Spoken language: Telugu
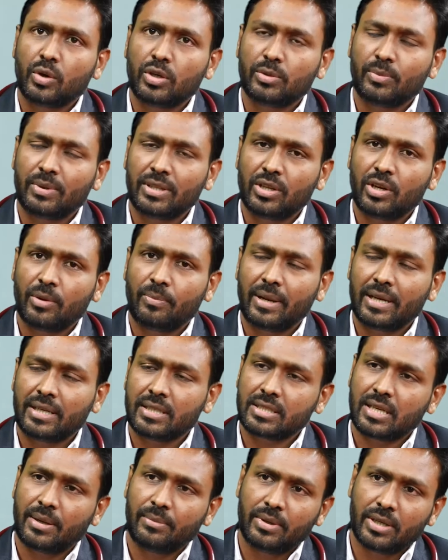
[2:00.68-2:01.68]
కొంతమందిలో
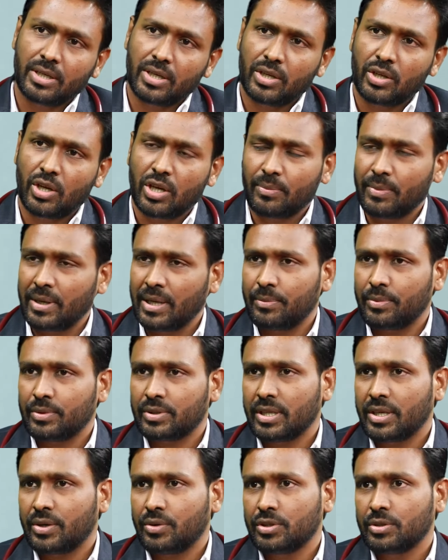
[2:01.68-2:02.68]
ప్లేటెట్స్ కంప్లీట్గా నార్మల్
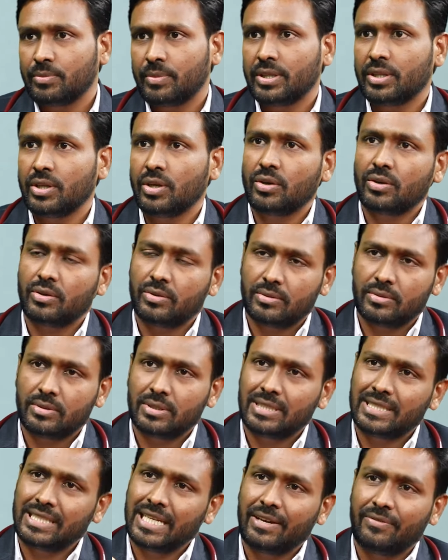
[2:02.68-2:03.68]
అయిపోతాయి కొంతమందిలో
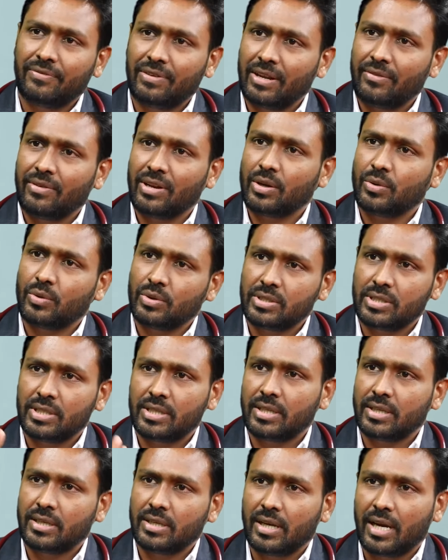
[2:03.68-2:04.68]
సేఫ్ లెవెల్కి
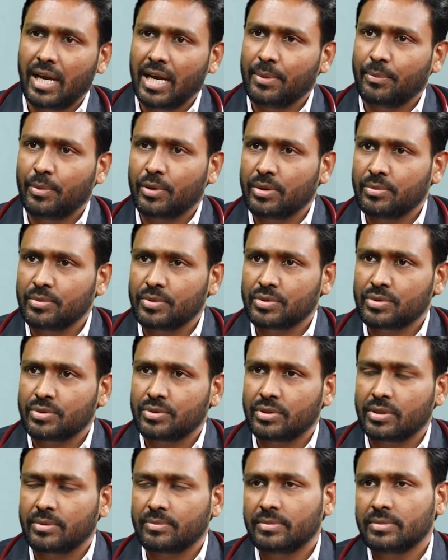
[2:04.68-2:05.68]
వచ్చి ఆగిపోవడం
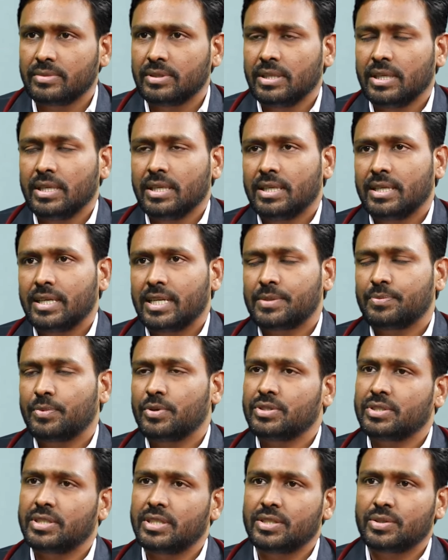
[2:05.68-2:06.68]
చూస్తుంటాం
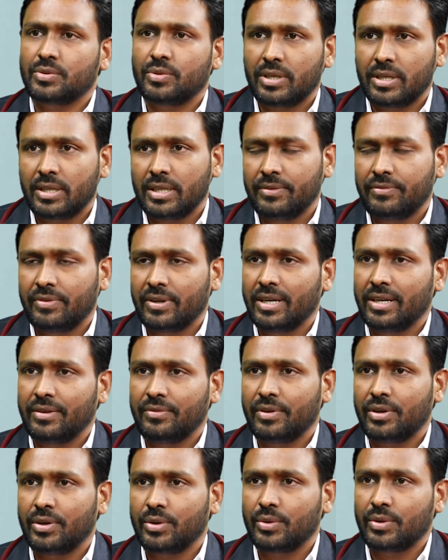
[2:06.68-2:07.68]
రెస్పాన్స్ రేట్స్ కూడా డిఫరెంట్
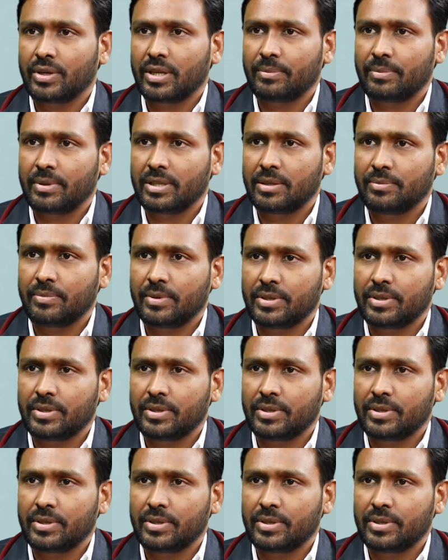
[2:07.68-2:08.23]
డిఫరెంట్ ఉంటాయి ప్రతి